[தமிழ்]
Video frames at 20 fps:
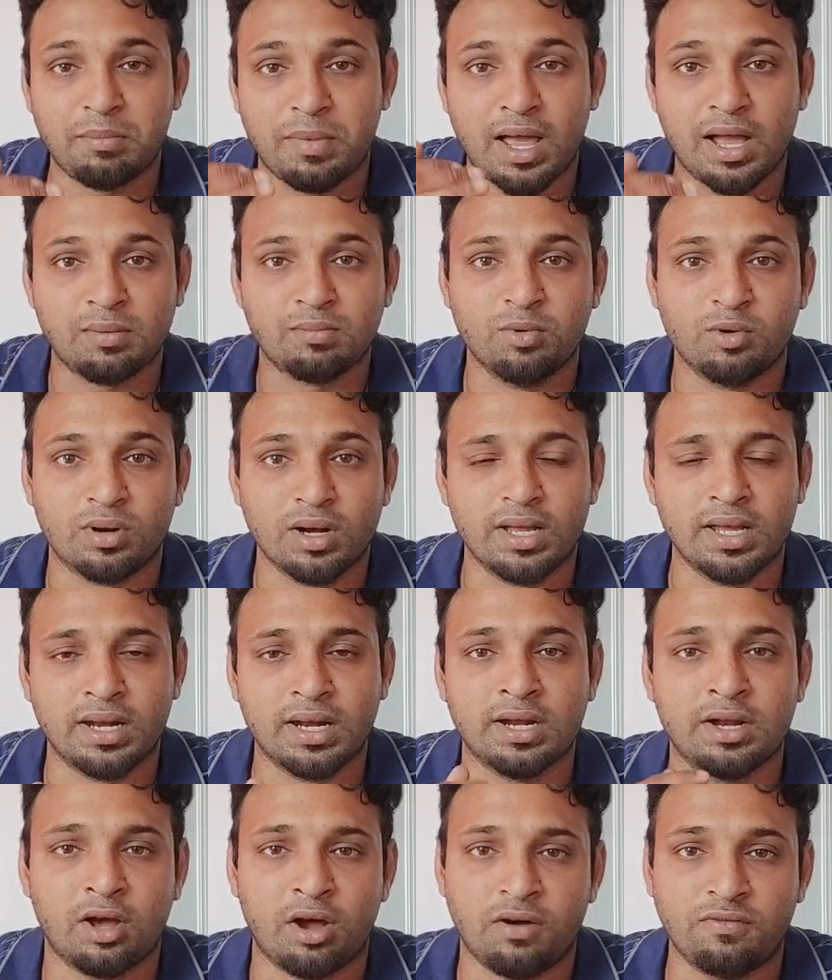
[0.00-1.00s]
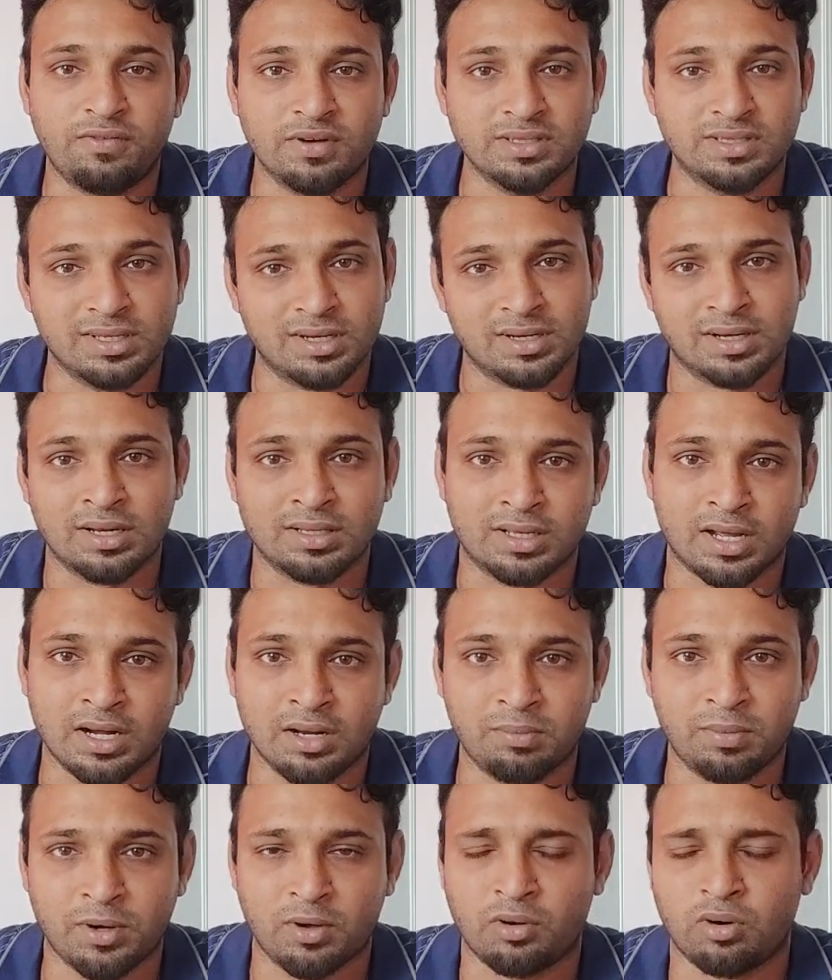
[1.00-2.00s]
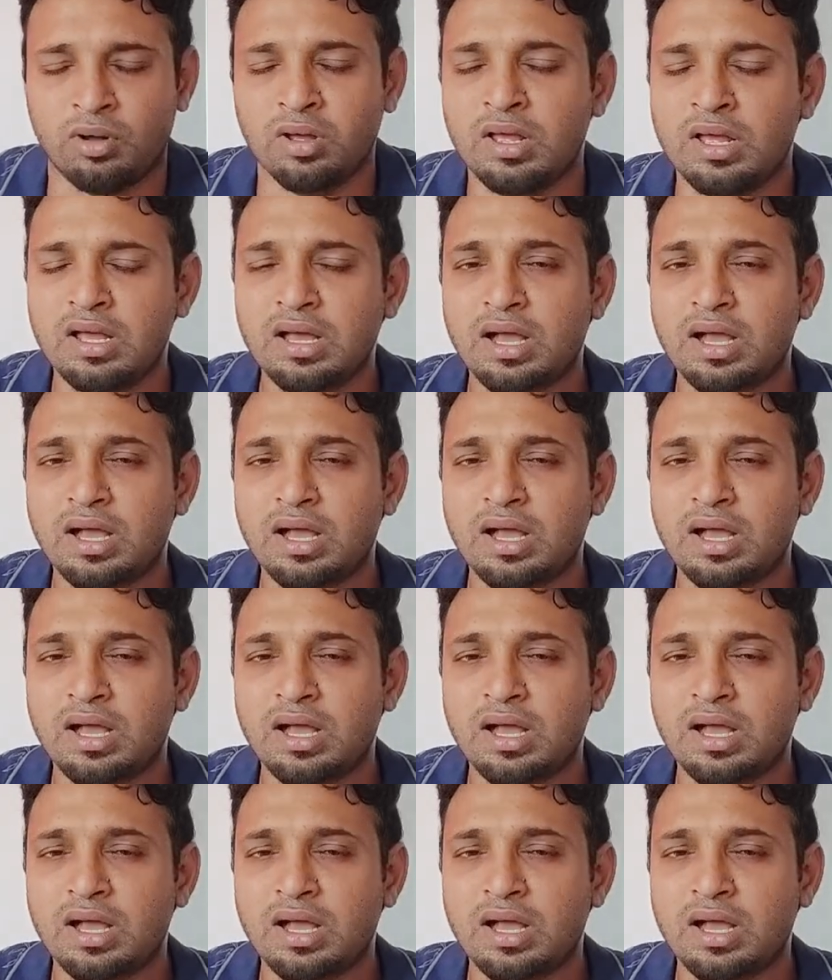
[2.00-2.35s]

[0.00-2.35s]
மேக் புக்கில் என்னென்ன ஆஃபர்ஸ் இருக்குன்னு கண்டிப்பாக வரும்